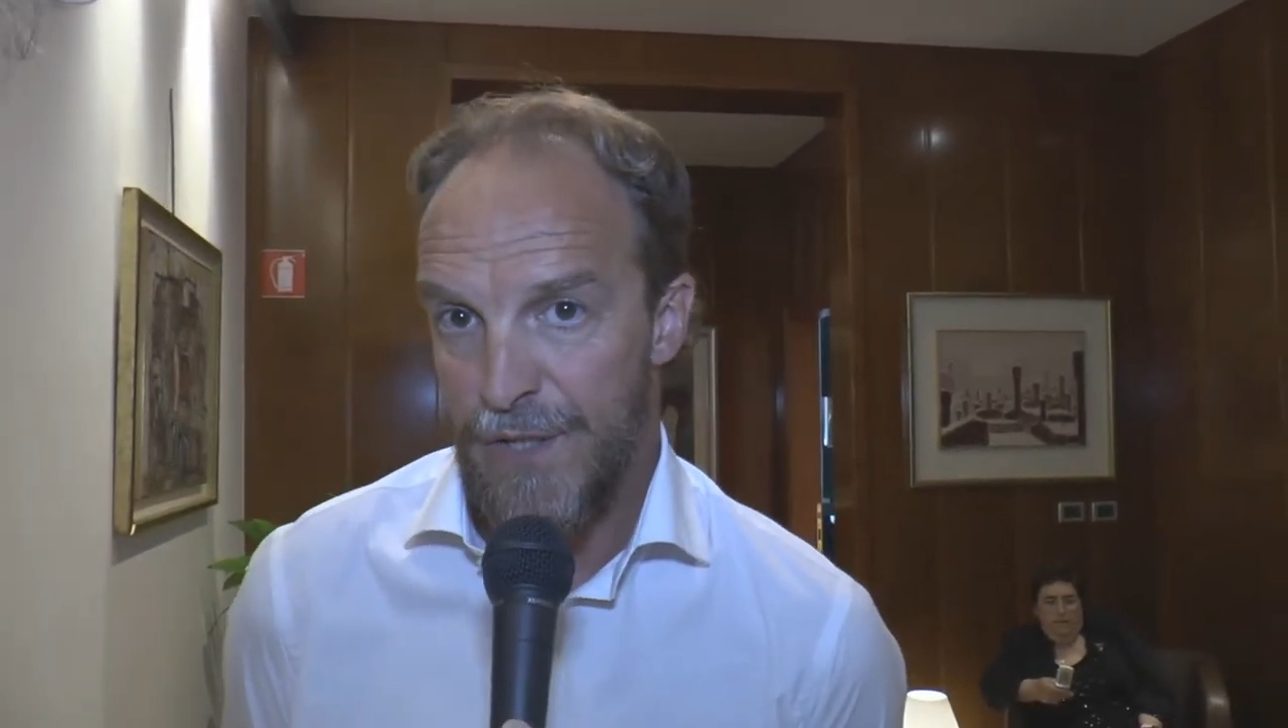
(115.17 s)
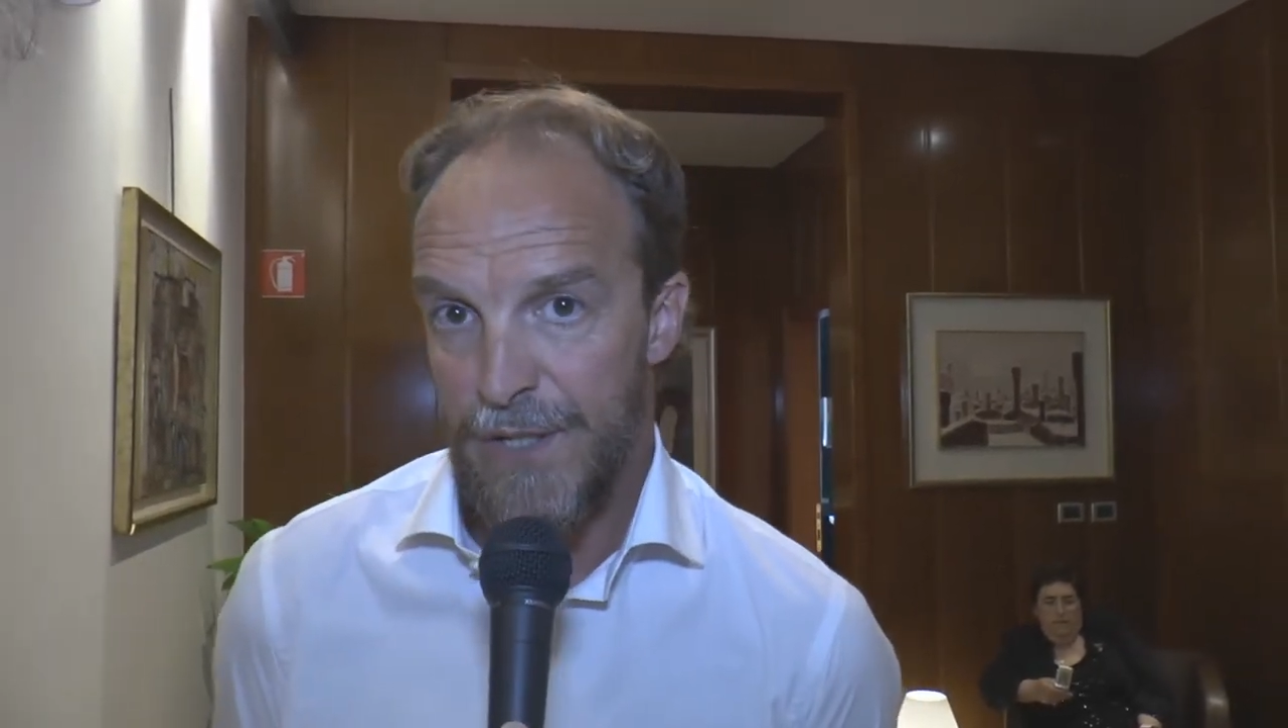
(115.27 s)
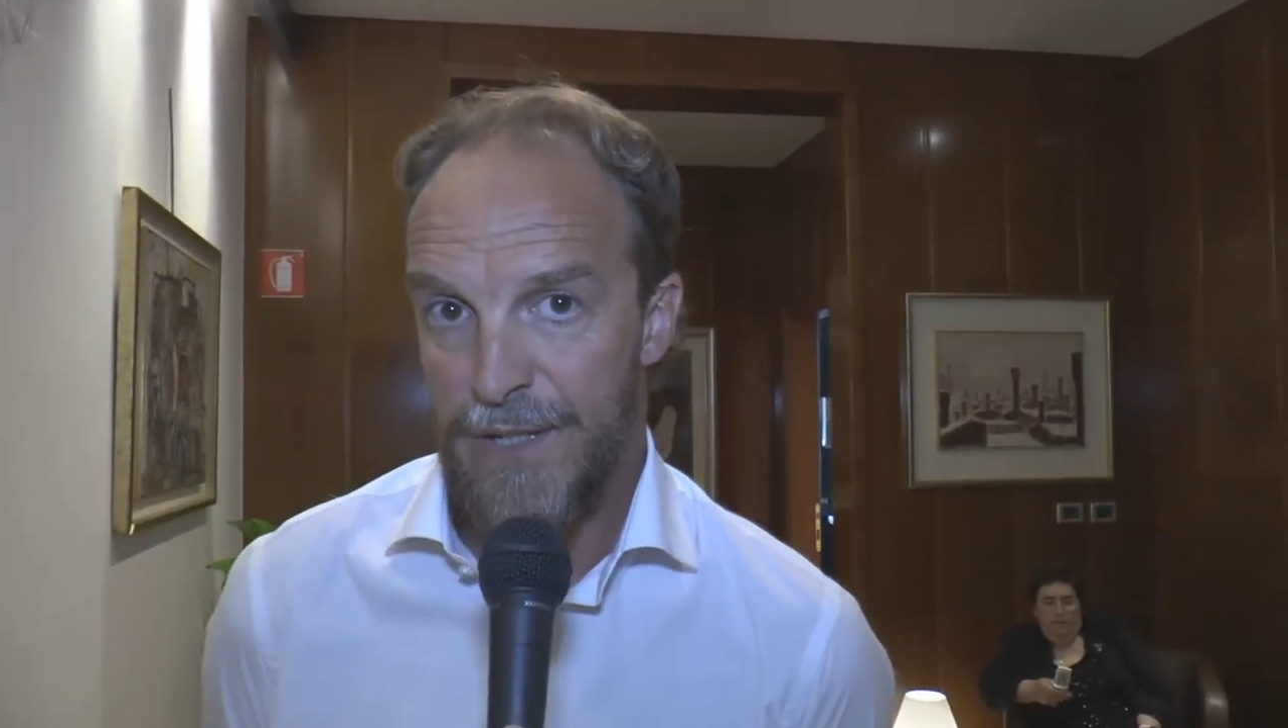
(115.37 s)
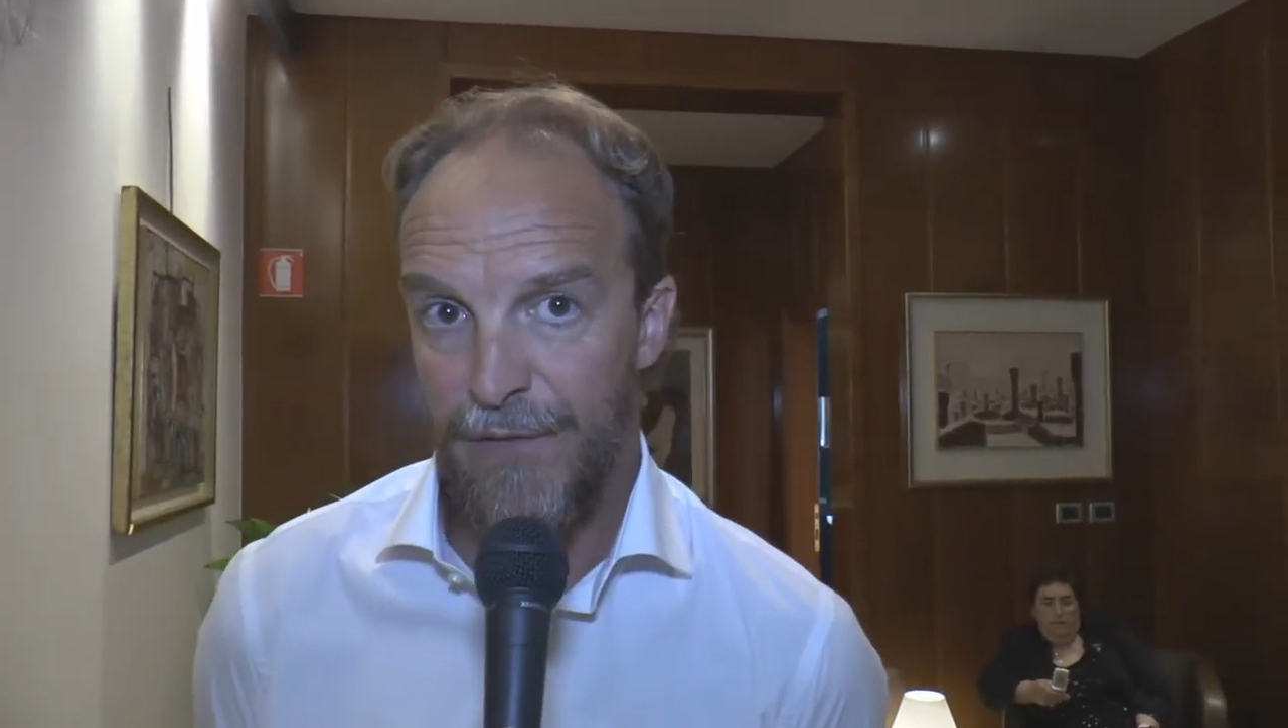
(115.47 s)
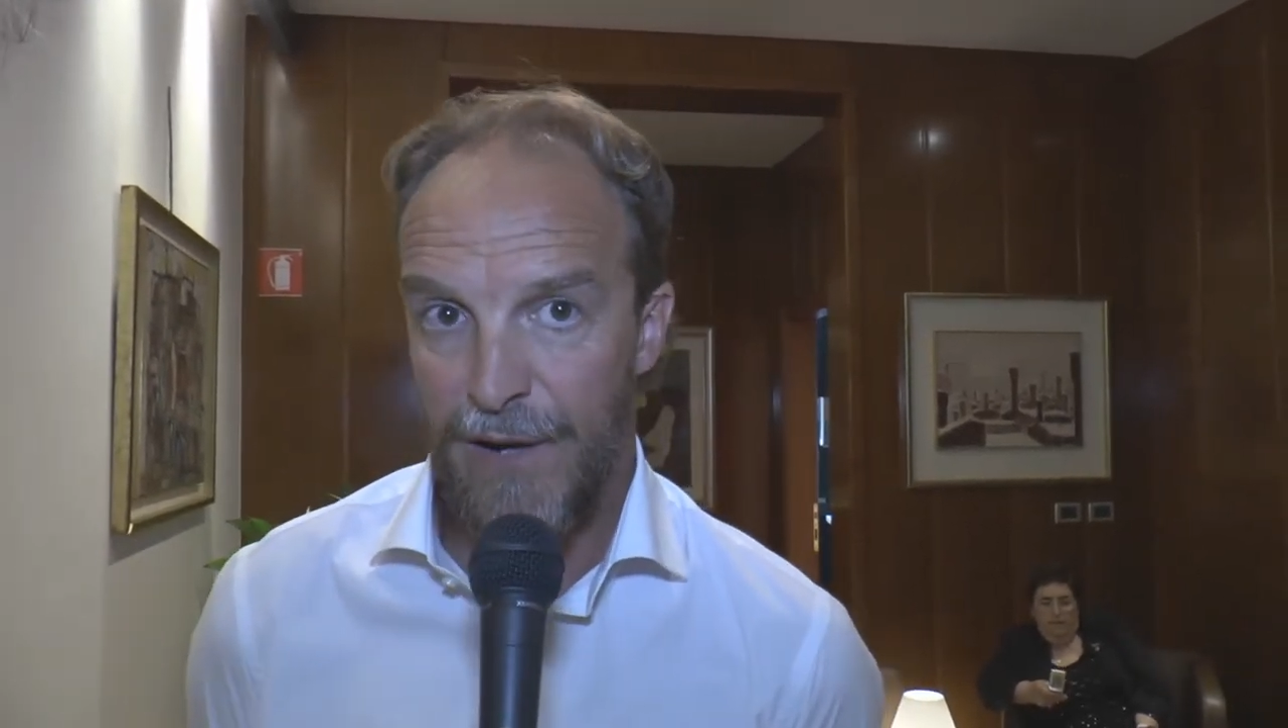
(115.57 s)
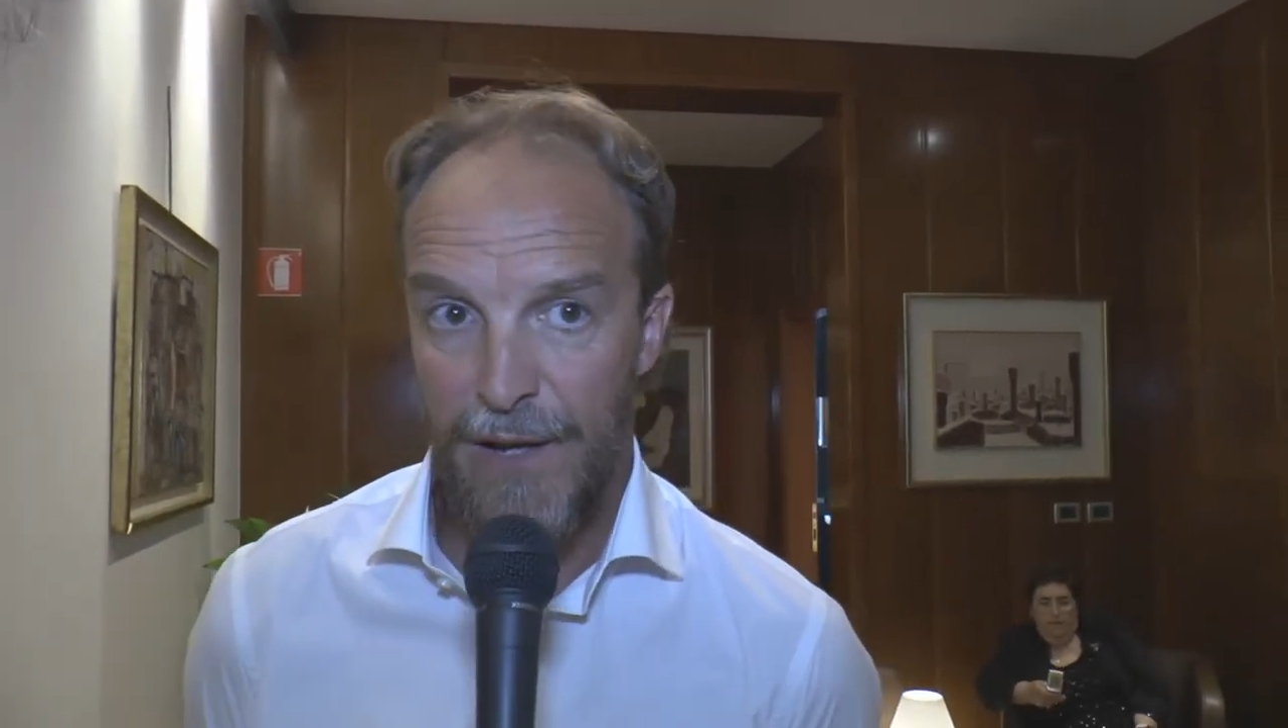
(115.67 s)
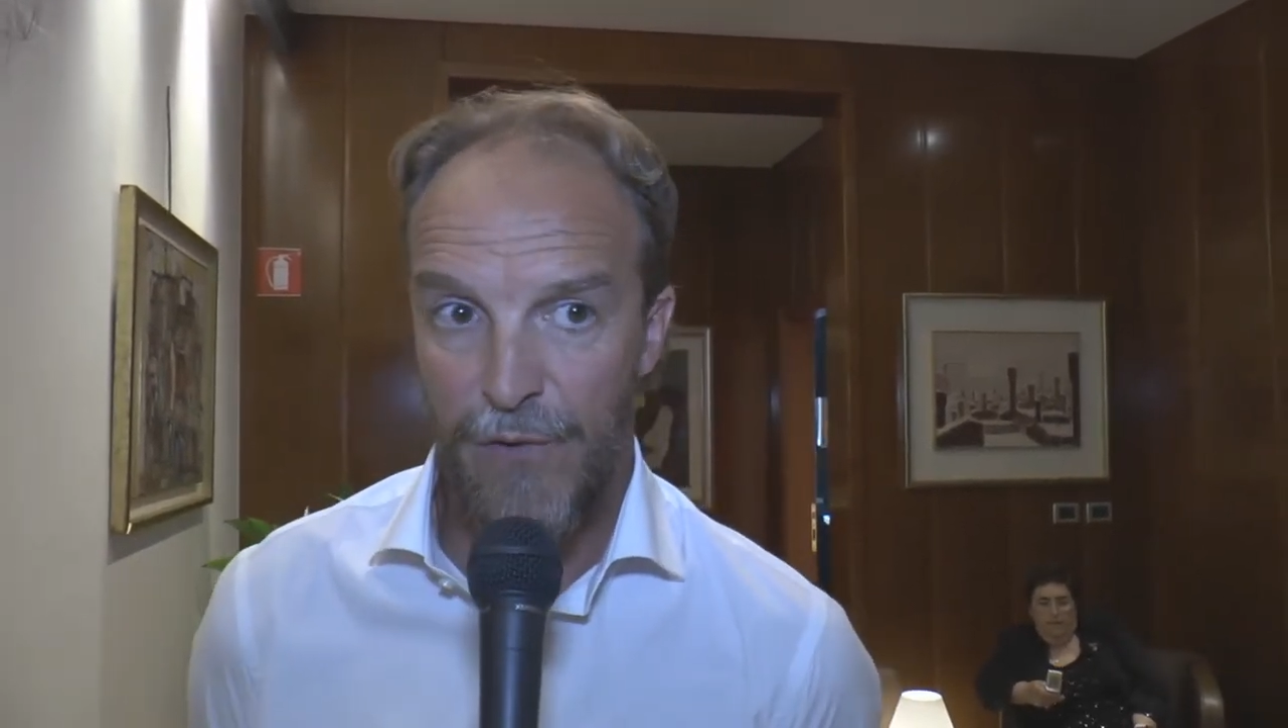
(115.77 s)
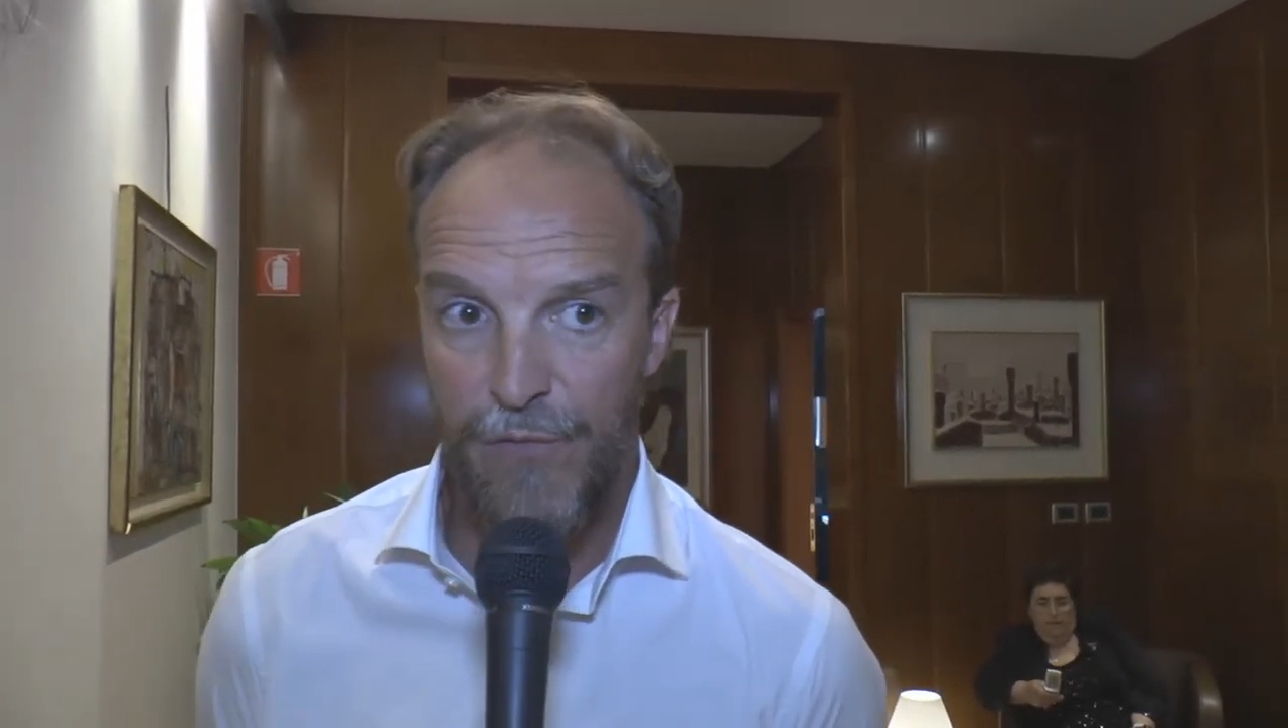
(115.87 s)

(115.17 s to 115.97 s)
senza fare